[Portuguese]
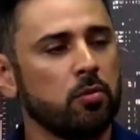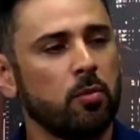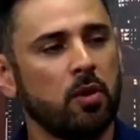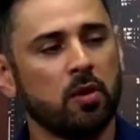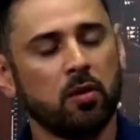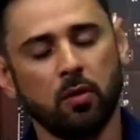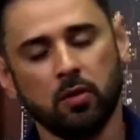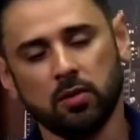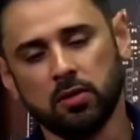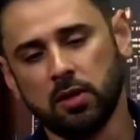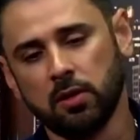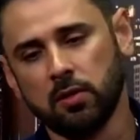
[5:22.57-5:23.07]
Uma
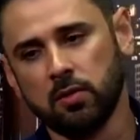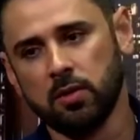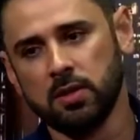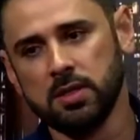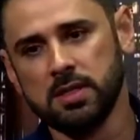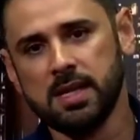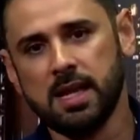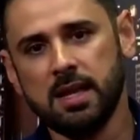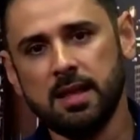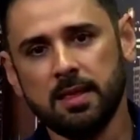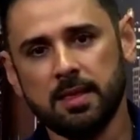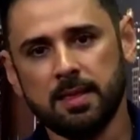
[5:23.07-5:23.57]
outra
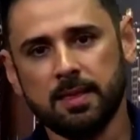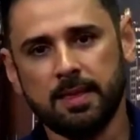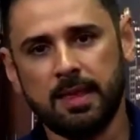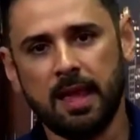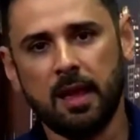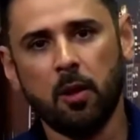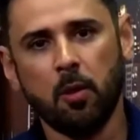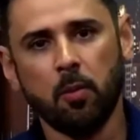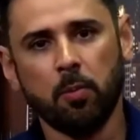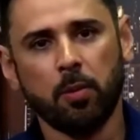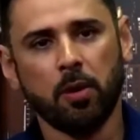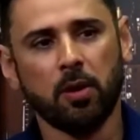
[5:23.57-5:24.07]
coisa é ele
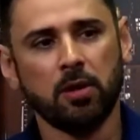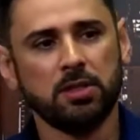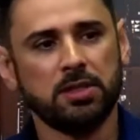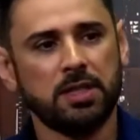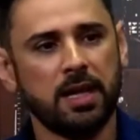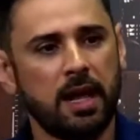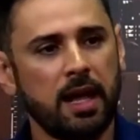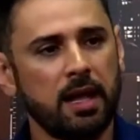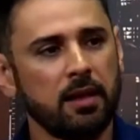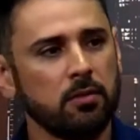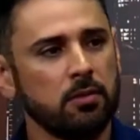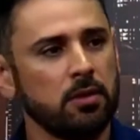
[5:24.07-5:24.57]
ter o
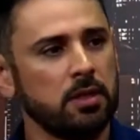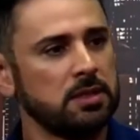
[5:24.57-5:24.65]
projeto,